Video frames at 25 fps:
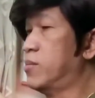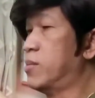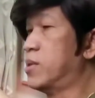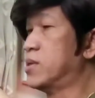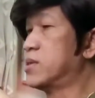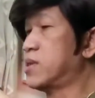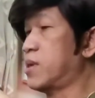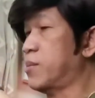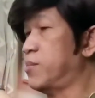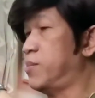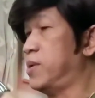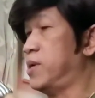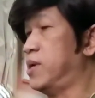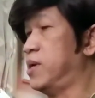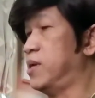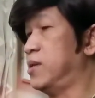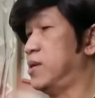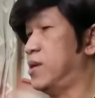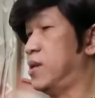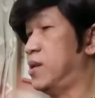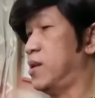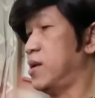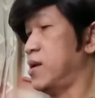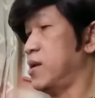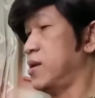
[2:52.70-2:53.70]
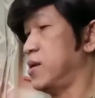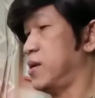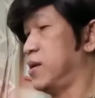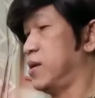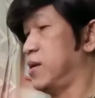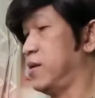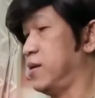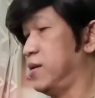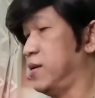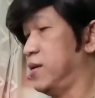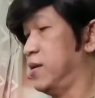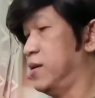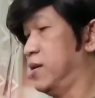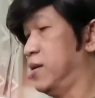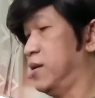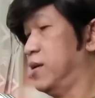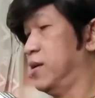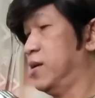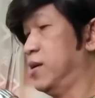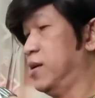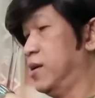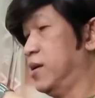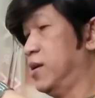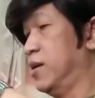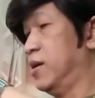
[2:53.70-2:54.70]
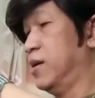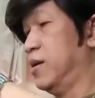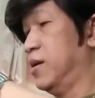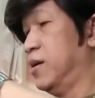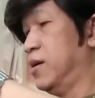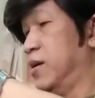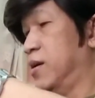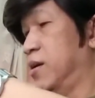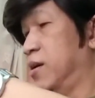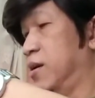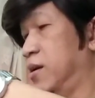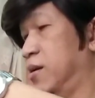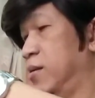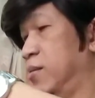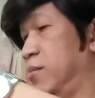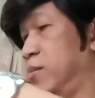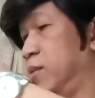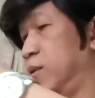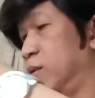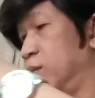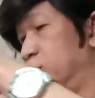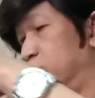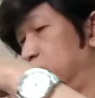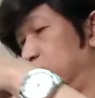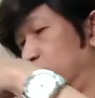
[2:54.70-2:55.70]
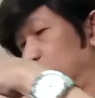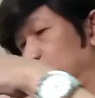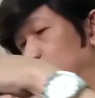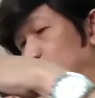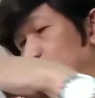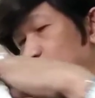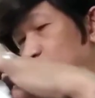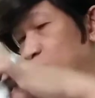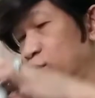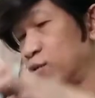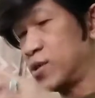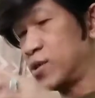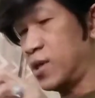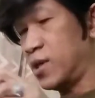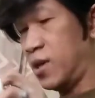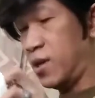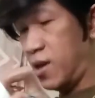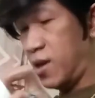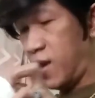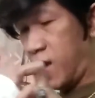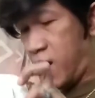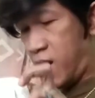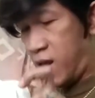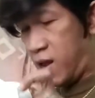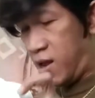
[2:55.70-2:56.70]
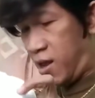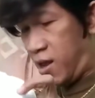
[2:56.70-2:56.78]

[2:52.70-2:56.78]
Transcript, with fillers: kasabihin nila eh binubudol ko sila